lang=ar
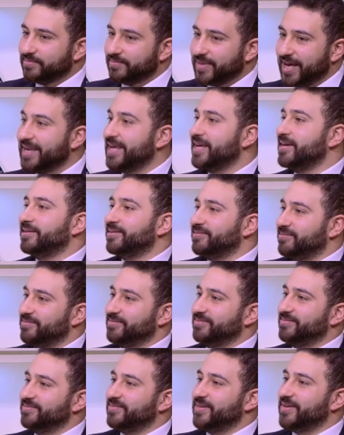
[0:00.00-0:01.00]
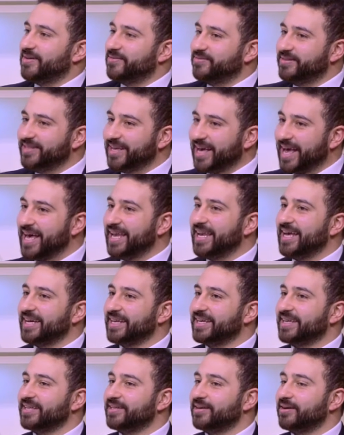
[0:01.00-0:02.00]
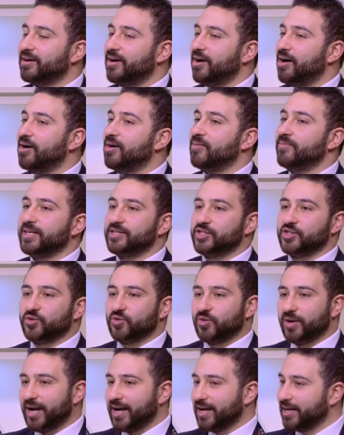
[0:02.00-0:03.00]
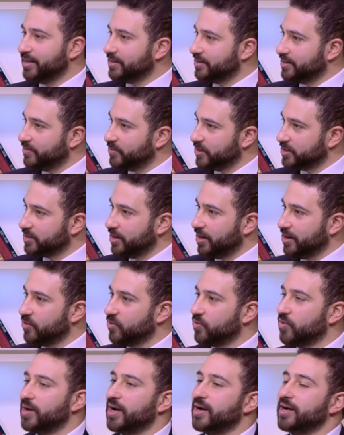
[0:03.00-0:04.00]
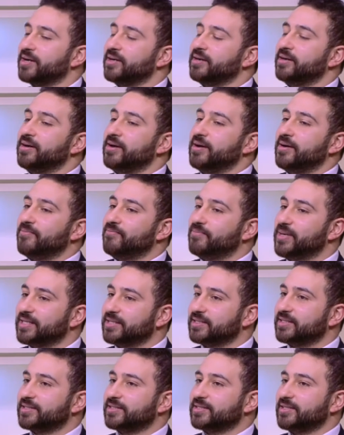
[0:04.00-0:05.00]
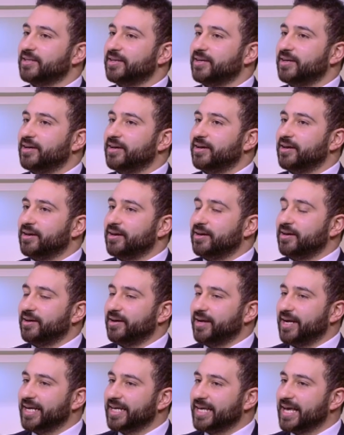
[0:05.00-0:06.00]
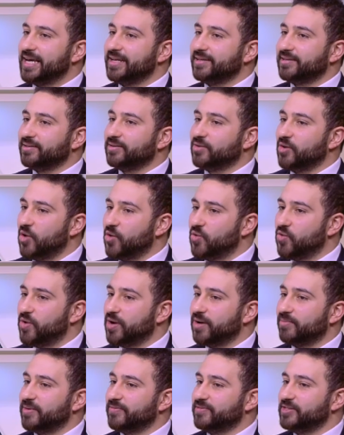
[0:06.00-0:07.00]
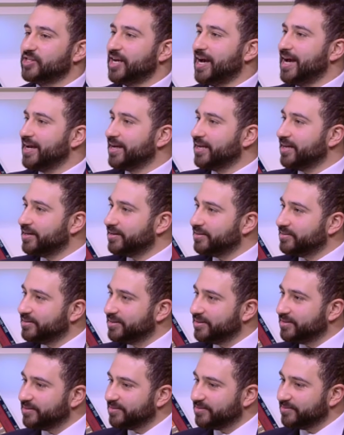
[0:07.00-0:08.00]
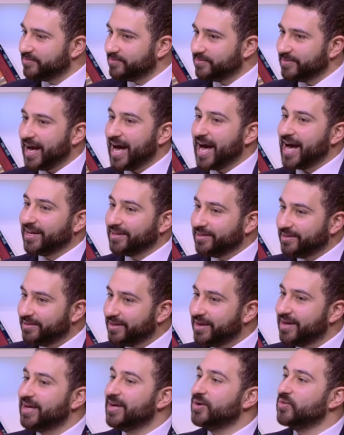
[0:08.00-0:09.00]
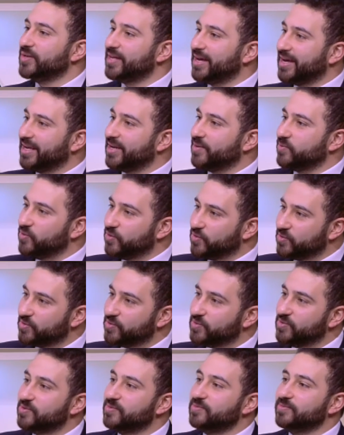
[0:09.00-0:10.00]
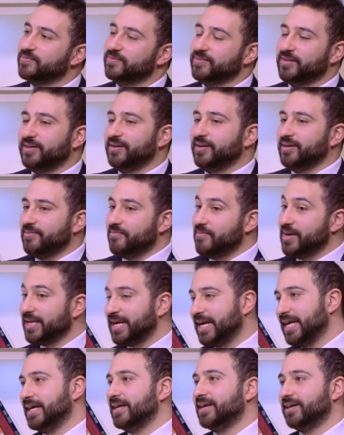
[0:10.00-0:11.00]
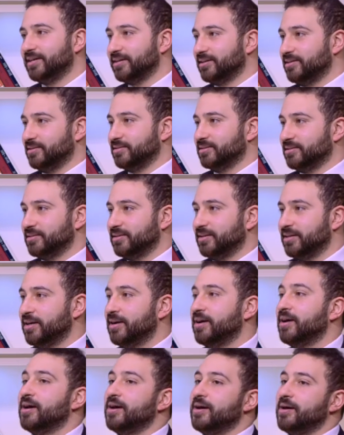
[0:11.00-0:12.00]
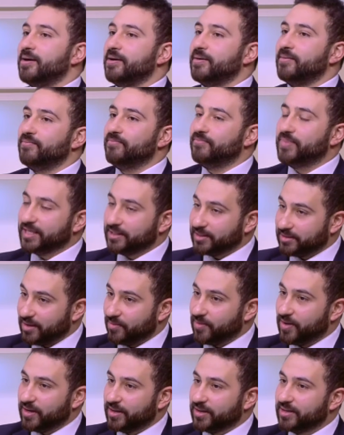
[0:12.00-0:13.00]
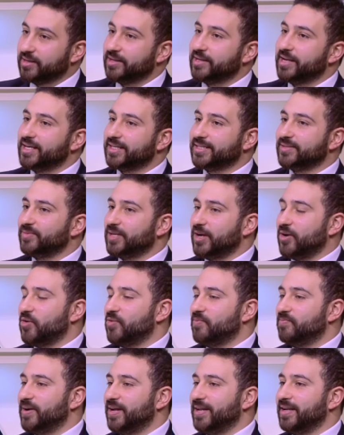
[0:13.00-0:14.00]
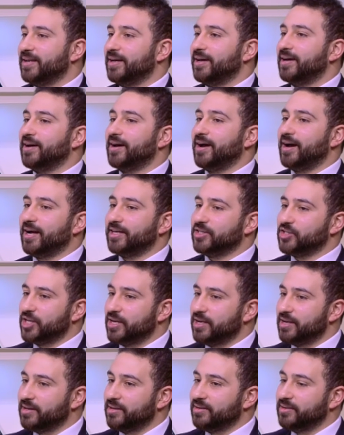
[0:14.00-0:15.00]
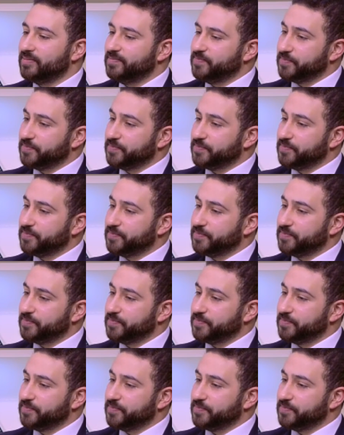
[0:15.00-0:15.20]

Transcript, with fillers: قلقان بيبقى فيه قلق كده اه ماشي كل حاجه هتتعمل صح وكل حاجه بس حكايه ان هو مفيش حاجه حاده وداخله بقه بيريح العيان كتير مم. بس طبعا لازم ناخد بالنا عشان